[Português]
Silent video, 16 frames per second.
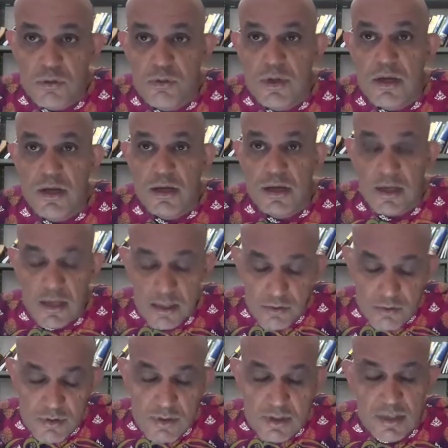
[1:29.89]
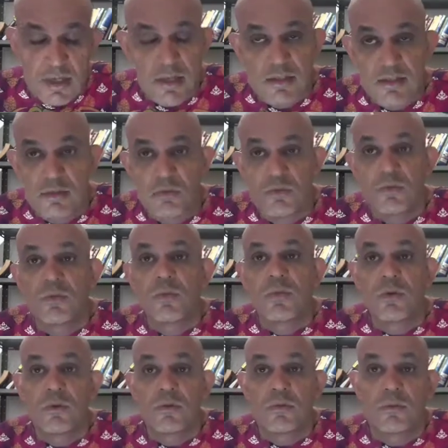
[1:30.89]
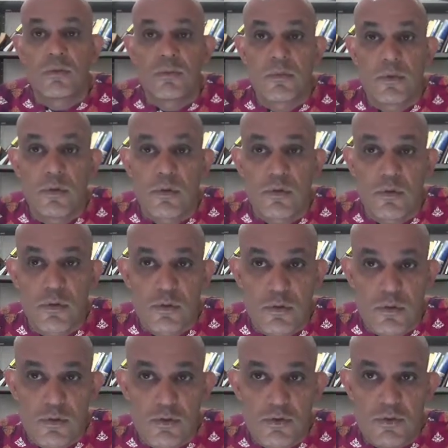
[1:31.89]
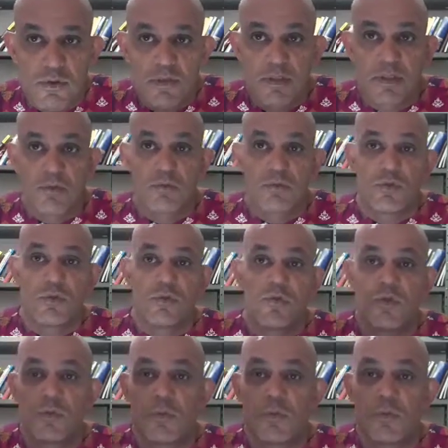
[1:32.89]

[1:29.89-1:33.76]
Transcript: o decreto de criação do fórum, onde o seu executivo